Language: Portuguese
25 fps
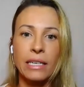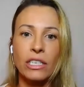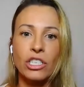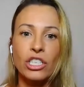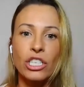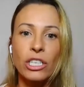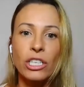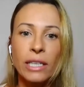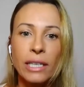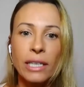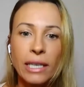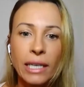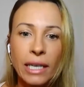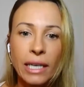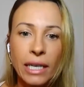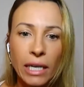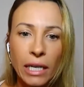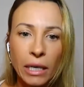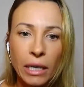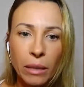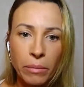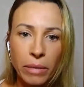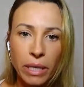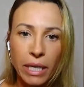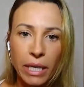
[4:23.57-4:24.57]

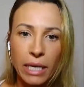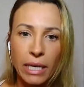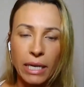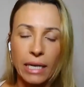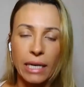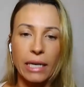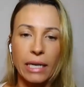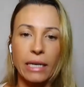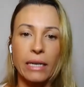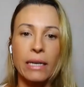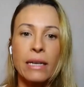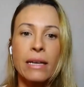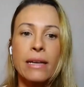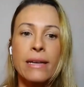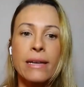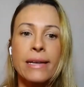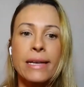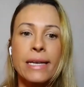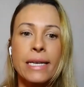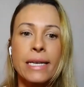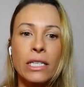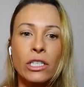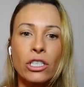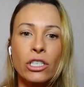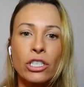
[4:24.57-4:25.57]
dinâmica
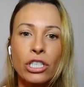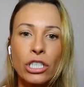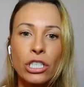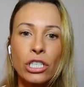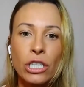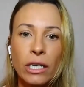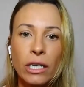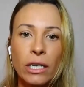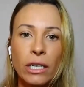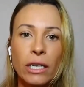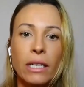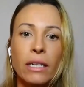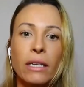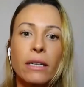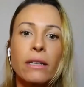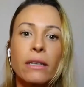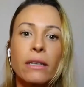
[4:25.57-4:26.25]
de